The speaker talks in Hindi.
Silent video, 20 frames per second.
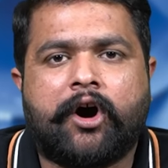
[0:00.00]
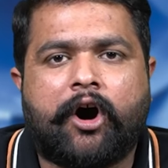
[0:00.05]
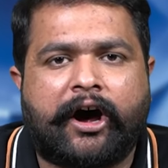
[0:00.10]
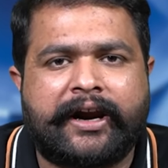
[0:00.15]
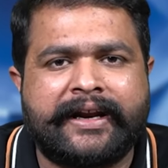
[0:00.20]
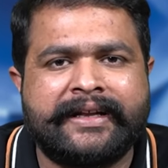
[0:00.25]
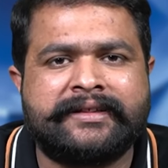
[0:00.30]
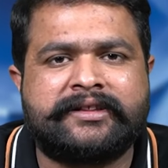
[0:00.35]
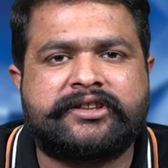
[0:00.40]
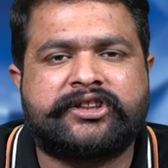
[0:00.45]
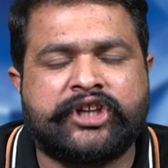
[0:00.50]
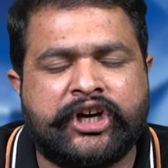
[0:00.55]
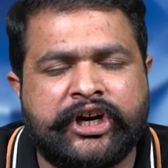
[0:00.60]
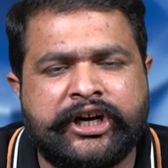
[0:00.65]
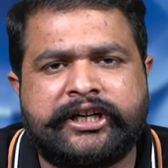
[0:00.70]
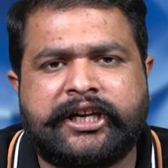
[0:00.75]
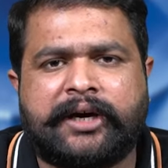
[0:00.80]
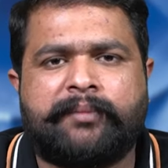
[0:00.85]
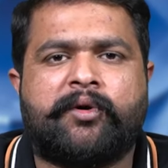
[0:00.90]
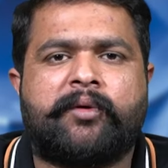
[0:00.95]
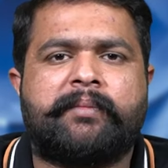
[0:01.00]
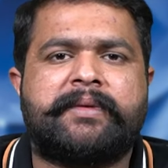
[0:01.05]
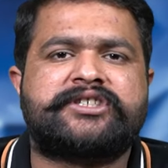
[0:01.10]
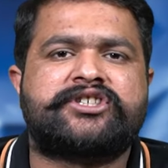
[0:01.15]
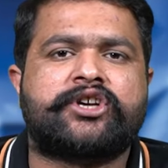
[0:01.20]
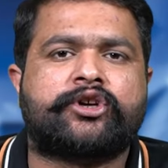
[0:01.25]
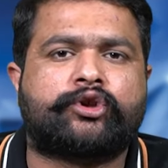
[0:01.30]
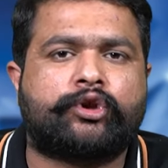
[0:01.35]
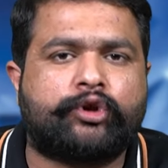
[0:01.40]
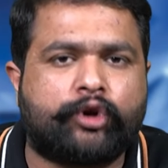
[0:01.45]
और इन तीन टीमों में
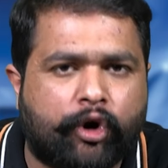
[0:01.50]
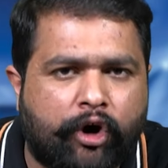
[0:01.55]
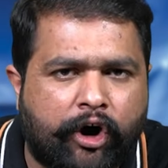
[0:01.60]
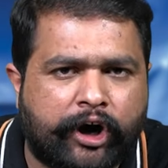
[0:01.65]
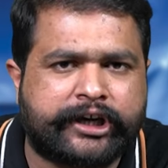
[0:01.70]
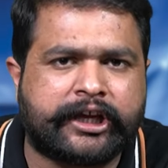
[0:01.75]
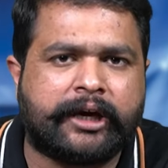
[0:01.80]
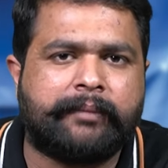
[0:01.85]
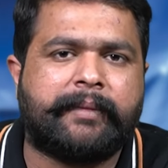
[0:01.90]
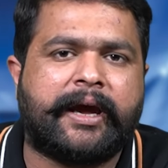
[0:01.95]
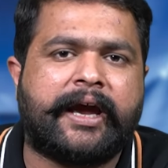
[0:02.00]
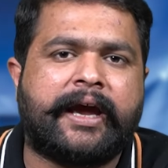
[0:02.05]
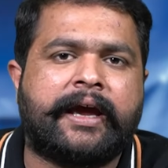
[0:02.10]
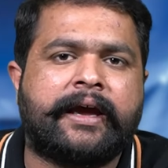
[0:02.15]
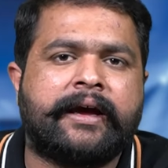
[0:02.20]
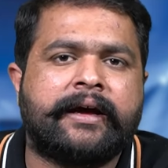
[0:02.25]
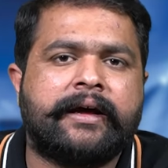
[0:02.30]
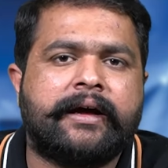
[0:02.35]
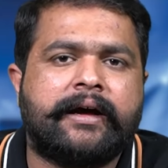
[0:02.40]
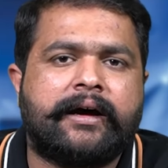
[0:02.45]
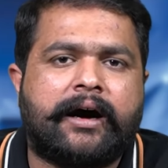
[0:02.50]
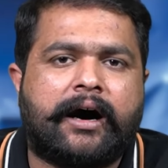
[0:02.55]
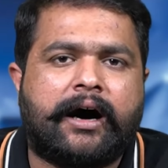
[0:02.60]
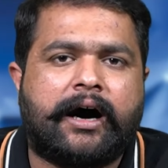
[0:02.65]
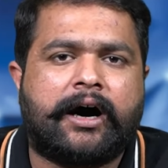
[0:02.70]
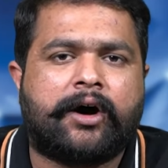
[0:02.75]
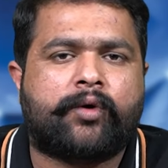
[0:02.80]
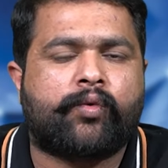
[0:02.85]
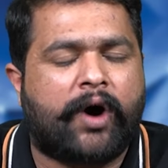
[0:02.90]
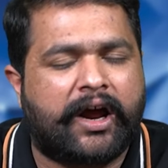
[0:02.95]
से दो टीमें
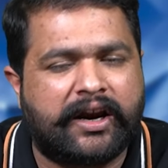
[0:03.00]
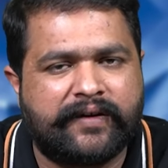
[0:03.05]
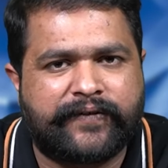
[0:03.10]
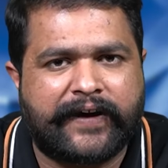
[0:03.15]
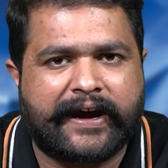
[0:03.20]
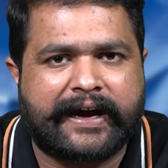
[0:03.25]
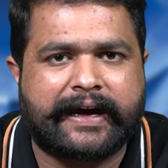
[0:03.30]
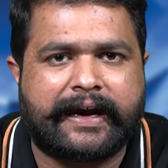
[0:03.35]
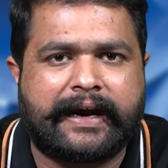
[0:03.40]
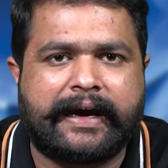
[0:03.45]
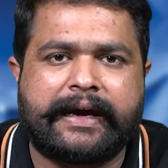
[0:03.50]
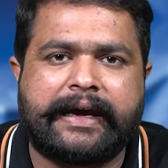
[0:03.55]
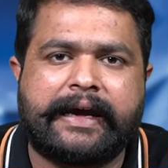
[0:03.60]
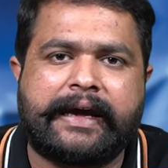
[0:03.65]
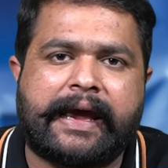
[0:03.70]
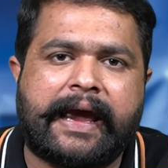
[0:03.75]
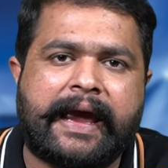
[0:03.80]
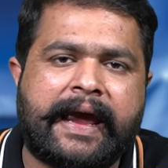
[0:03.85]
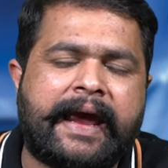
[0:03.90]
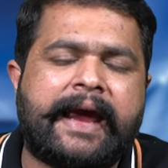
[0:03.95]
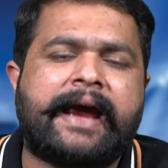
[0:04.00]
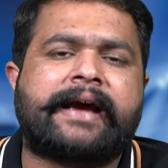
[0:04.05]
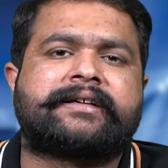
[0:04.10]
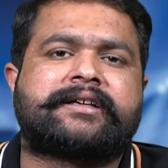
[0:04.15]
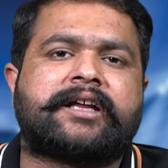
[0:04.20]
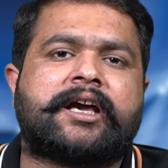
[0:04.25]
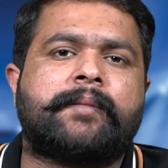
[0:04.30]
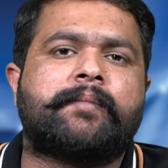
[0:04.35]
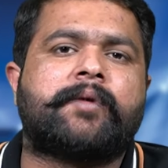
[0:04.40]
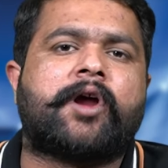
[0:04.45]
क्वालिफाई करेंगी एक
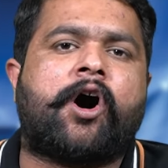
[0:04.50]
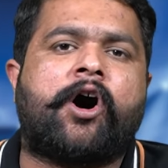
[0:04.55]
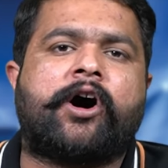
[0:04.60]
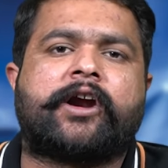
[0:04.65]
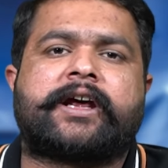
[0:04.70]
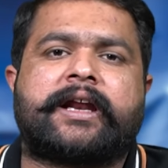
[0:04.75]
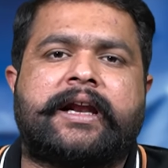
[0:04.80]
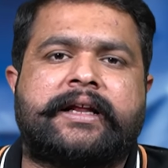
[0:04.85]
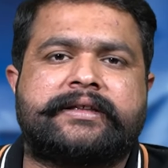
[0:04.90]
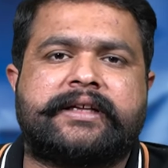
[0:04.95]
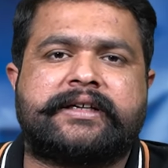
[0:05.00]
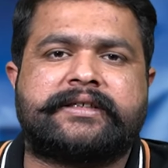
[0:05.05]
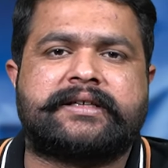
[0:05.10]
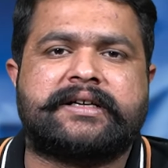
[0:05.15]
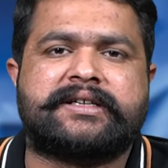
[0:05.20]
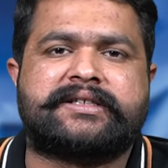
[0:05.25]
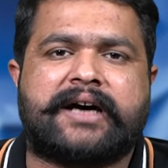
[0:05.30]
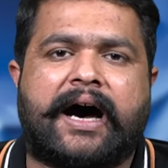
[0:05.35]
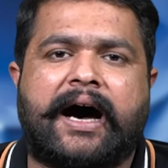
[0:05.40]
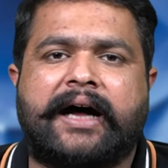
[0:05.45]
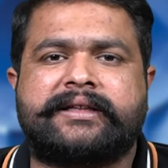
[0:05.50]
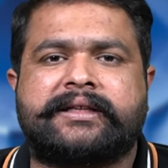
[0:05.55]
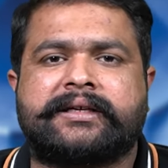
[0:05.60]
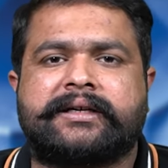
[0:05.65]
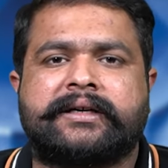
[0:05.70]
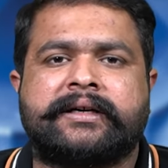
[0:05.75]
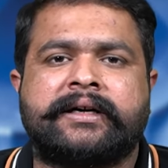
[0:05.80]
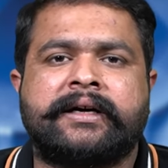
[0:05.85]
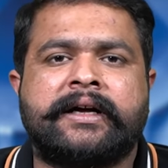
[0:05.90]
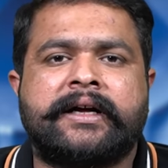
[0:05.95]
टीम लाहौर कलंदर्स के साथ
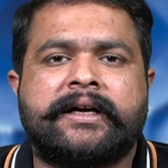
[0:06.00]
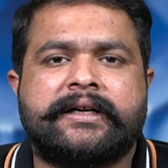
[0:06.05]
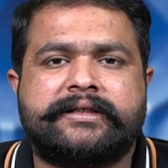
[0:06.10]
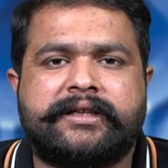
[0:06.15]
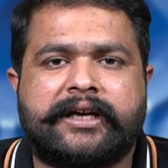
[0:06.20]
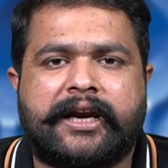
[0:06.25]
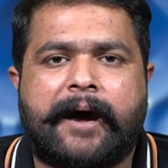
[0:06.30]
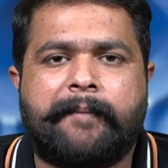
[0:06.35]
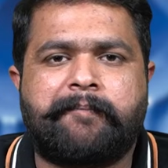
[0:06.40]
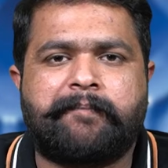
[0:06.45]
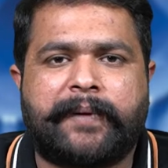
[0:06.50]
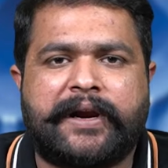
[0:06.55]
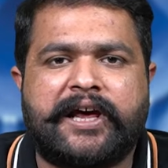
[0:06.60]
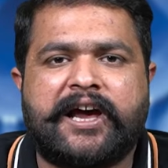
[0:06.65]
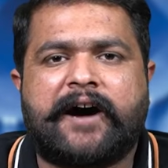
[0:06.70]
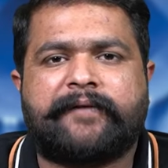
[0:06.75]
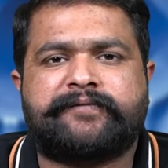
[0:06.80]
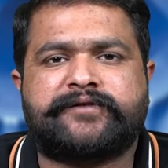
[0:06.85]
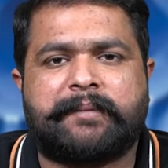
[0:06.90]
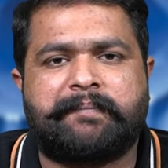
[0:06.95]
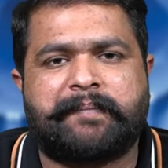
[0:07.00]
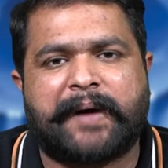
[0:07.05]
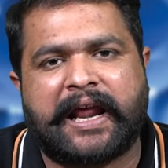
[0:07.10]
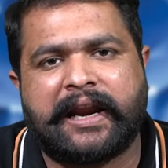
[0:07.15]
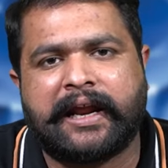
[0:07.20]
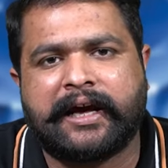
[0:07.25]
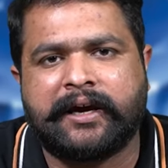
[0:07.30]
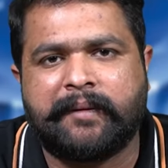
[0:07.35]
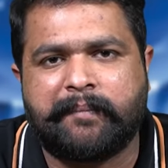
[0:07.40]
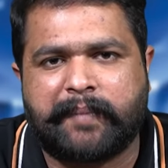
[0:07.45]
जनाब प्लेऑफ से
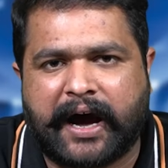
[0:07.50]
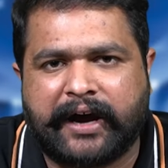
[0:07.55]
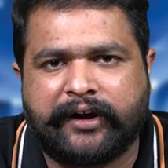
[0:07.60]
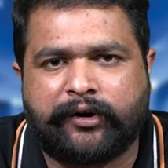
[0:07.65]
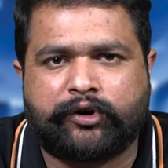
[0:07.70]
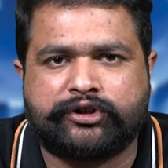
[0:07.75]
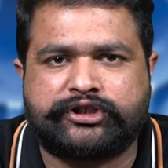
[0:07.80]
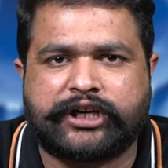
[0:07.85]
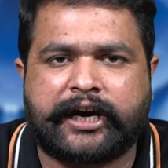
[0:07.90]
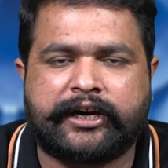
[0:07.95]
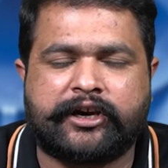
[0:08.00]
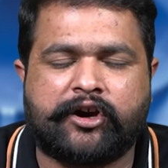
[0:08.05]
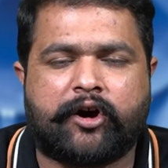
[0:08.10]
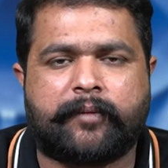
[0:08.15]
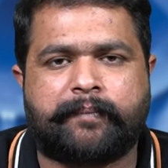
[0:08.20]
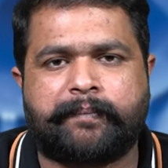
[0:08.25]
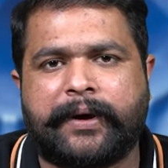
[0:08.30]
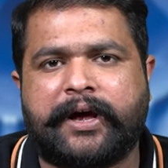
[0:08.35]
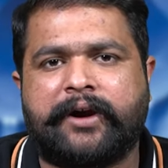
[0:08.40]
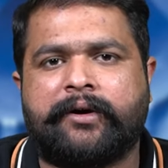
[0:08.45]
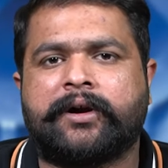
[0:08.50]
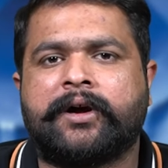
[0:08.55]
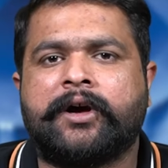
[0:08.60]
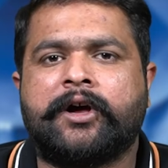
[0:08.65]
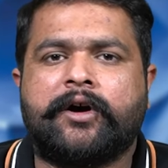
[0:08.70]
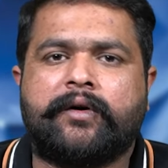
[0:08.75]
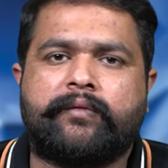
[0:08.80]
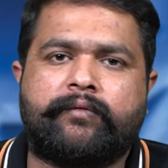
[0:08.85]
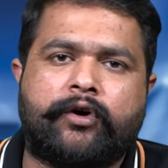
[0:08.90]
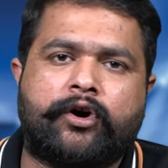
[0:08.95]
पहले ही बाहर हो जाएगी और फिर
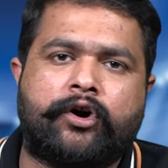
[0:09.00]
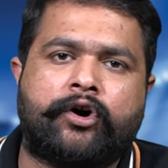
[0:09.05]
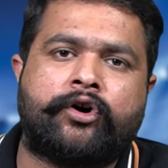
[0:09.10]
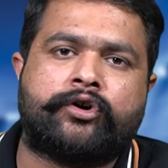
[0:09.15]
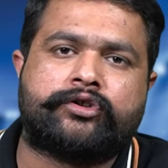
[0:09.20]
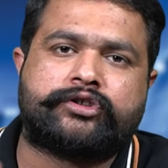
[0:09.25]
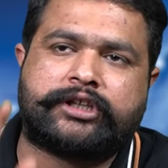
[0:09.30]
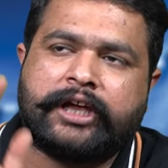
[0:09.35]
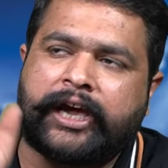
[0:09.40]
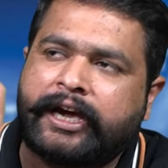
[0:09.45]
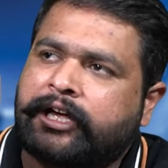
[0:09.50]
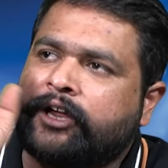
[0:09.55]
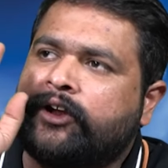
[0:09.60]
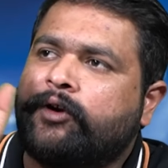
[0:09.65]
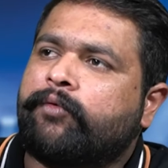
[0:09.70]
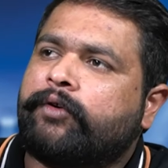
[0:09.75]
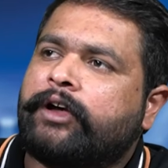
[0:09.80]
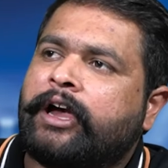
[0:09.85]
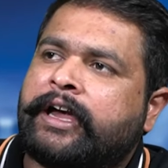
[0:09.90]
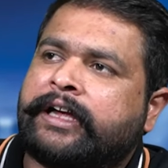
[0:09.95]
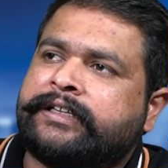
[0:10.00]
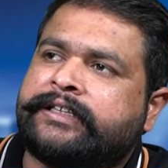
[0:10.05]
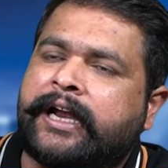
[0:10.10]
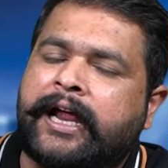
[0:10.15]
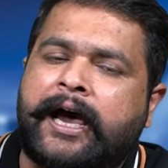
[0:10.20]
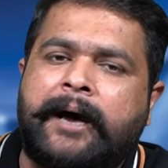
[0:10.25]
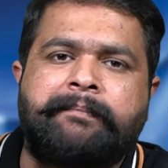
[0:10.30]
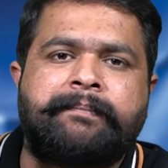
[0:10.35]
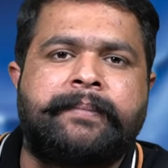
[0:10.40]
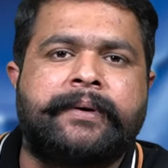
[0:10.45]
वो देख रहे होंगे कि
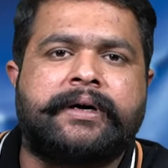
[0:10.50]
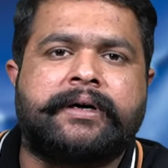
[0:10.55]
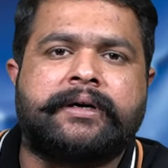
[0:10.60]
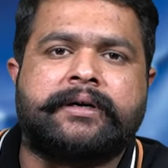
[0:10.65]
जनाब